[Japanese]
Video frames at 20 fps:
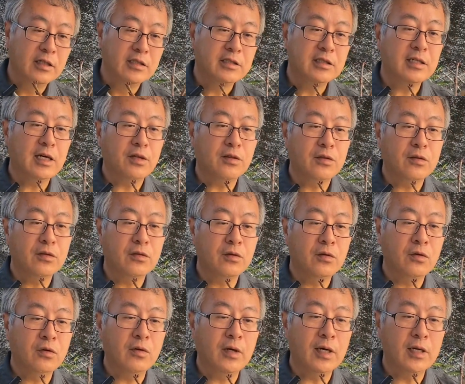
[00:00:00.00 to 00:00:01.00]
4月
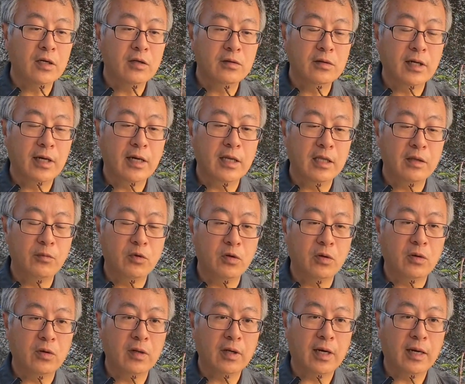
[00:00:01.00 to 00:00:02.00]
の終わりぐらいに
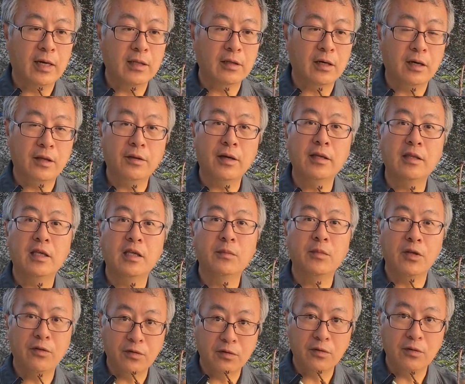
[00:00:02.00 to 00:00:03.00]
もこれが花が咲いてきます。